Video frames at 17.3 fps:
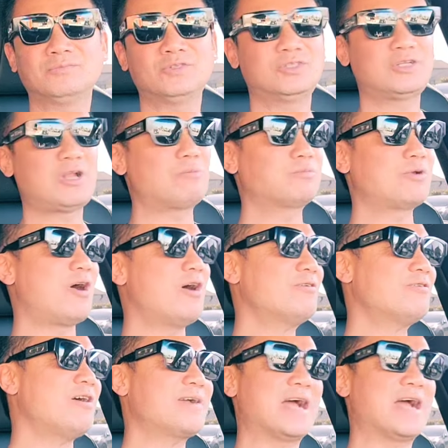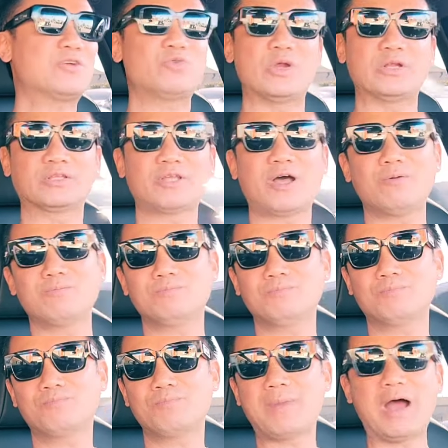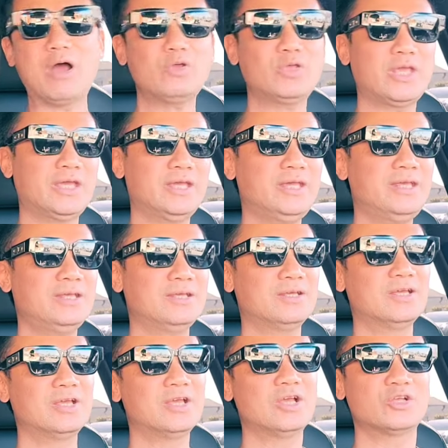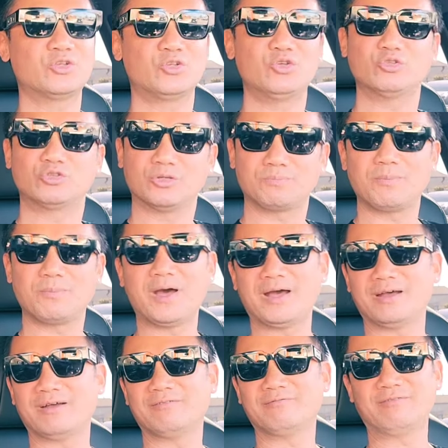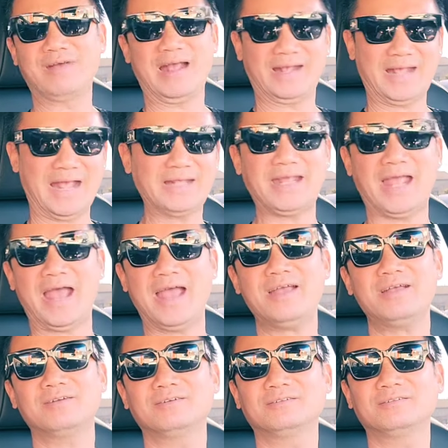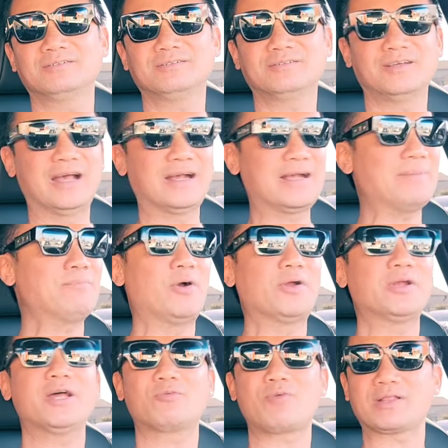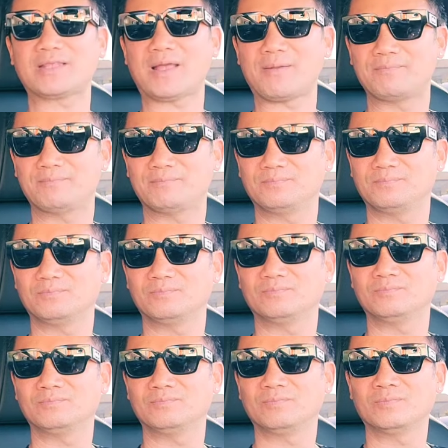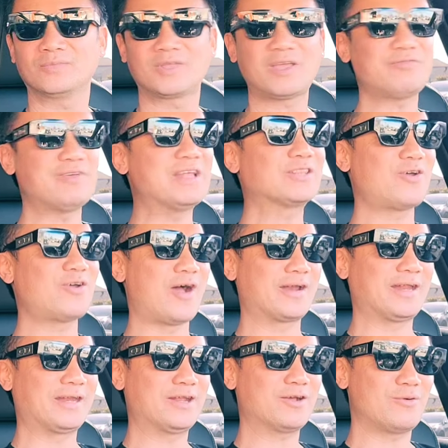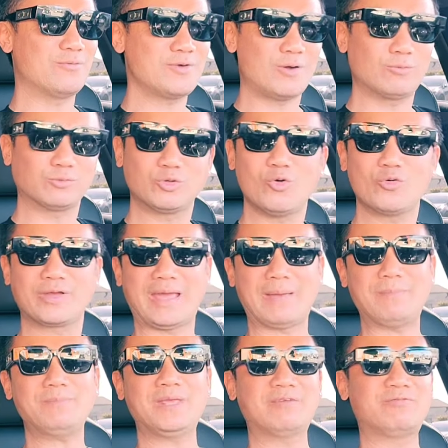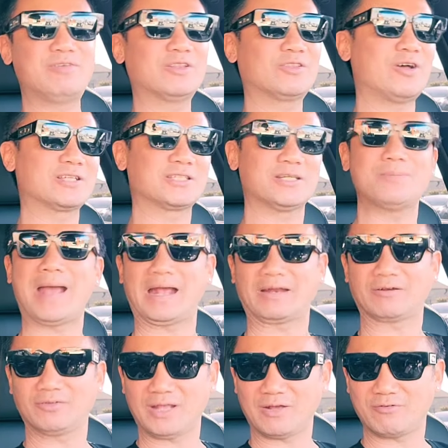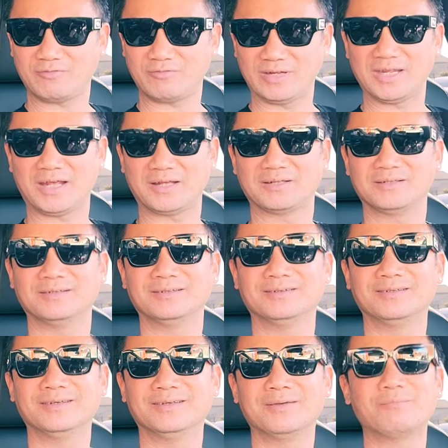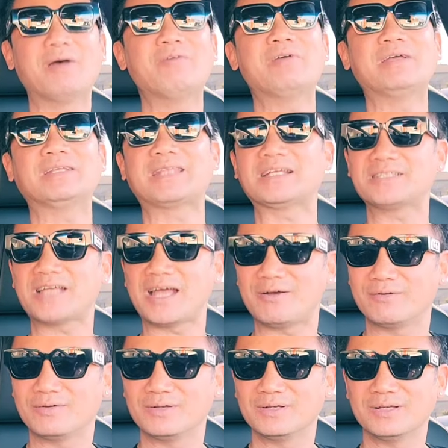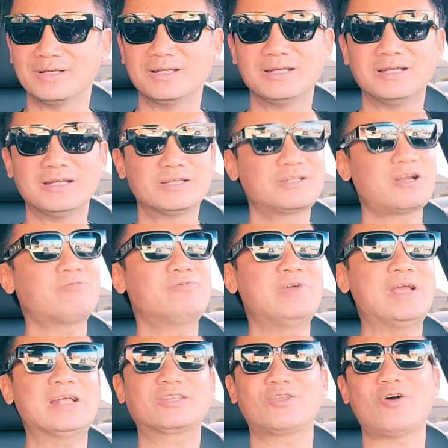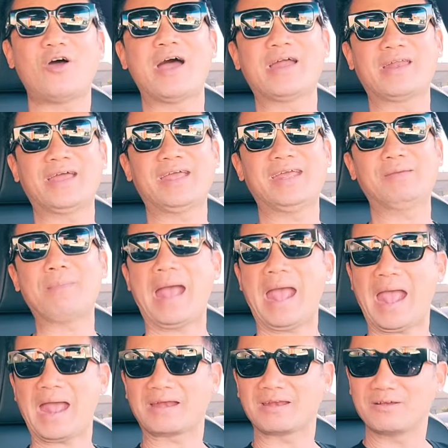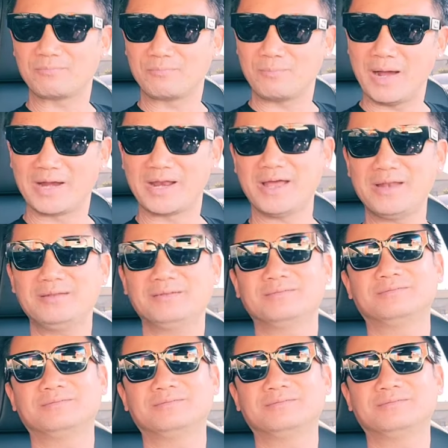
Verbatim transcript: trong đó có cả truyền thông báo chí youtuber và khán giả ở khắp mọi nơi quan tâm cái phiên tòa này nó cũng không thua kém gì phiên tòa xử bà hằng đâu nha quý vị nha bởi vì tại sao trong phiên tòa này bà hằng được mời đến